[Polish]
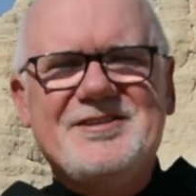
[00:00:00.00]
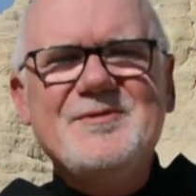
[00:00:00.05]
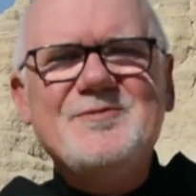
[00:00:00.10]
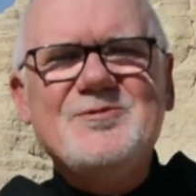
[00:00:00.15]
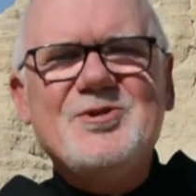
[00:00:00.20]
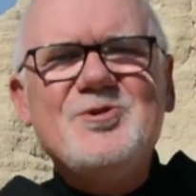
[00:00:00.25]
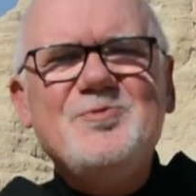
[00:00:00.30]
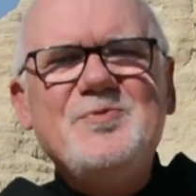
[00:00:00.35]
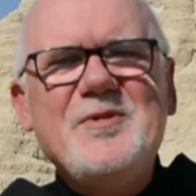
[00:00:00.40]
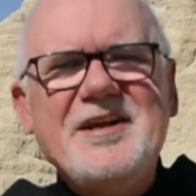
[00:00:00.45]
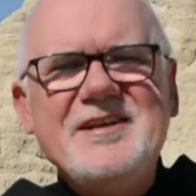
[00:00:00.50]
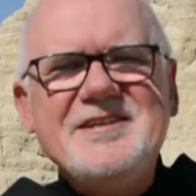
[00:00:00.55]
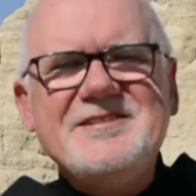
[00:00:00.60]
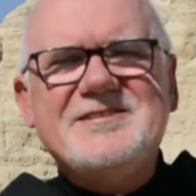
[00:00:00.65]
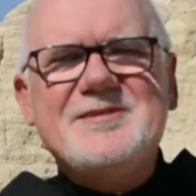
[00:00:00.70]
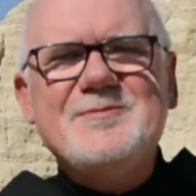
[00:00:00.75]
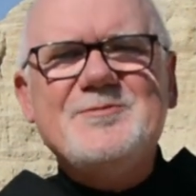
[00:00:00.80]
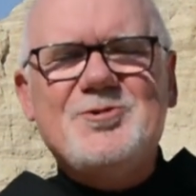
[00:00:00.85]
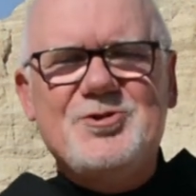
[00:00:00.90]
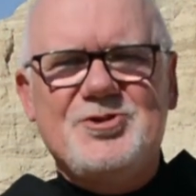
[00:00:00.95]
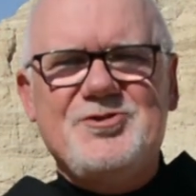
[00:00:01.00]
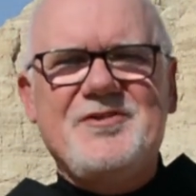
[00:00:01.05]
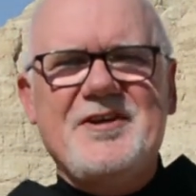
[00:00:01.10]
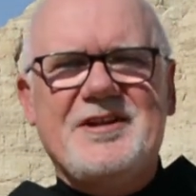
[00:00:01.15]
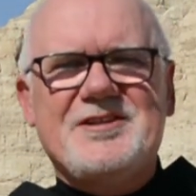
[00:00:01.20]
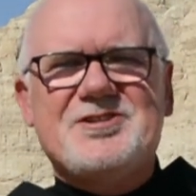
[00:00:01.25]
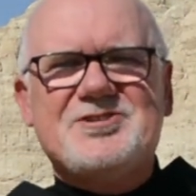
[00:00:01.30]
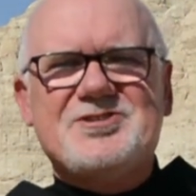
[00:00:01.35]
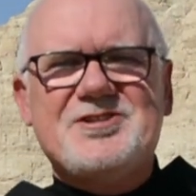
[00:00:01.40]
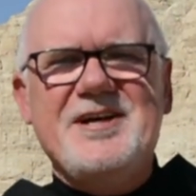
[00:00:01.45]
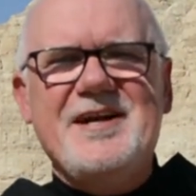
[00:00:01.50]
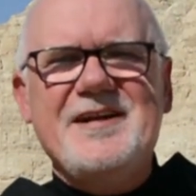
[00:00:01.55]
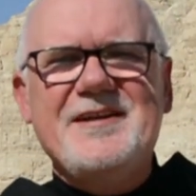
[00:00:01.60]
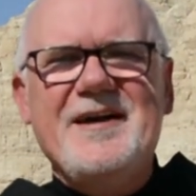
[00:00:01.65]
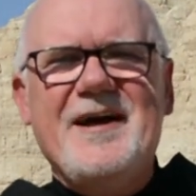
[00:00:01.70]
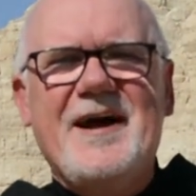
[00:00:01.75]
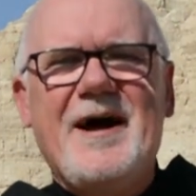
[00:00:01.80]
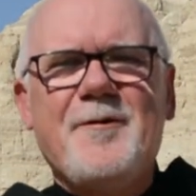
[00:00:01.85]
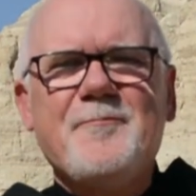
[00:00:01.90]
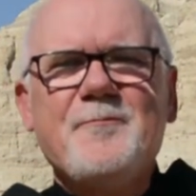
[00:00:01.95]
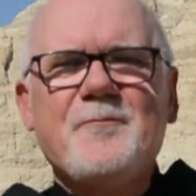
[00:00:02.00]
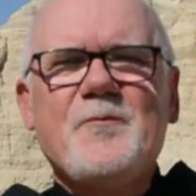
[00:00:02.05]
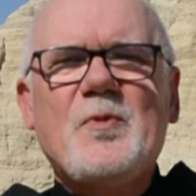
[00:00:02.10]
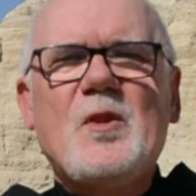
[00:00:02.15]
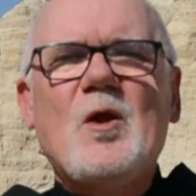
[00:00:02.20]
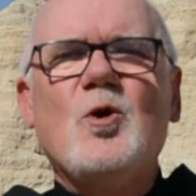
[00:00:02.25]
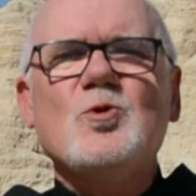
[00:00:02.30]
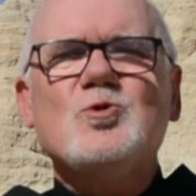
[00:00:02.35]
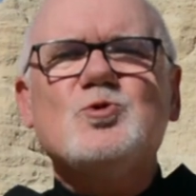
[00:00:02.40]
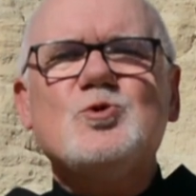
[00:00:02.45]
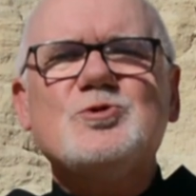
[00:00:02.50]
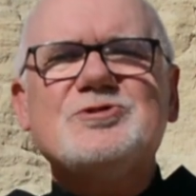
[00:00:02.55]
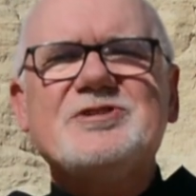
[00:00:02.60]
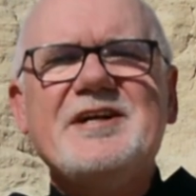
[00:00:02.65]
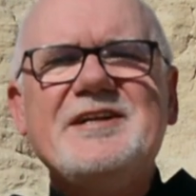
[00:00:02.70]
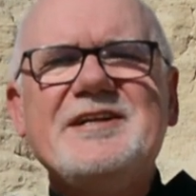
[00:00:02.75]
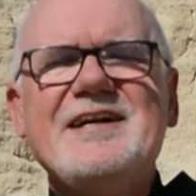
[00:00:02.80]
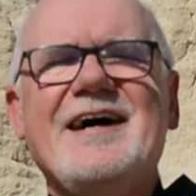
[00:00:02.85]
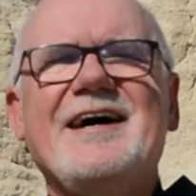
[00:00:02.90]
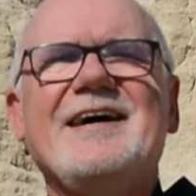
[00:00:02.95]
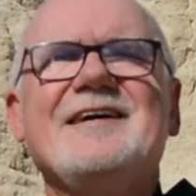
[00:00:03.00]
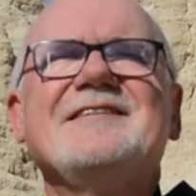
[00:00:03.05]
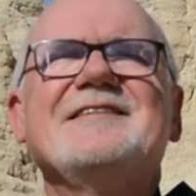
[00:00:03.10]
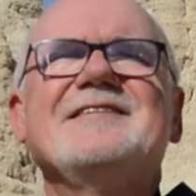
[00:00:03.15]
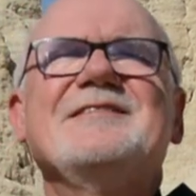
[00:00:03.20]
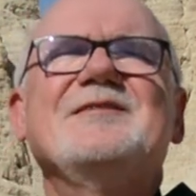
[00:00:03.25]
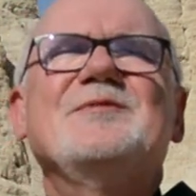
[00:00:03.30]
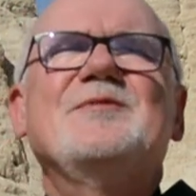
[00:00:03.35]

tym do, miejscem doświadczenia, odrzucenia e,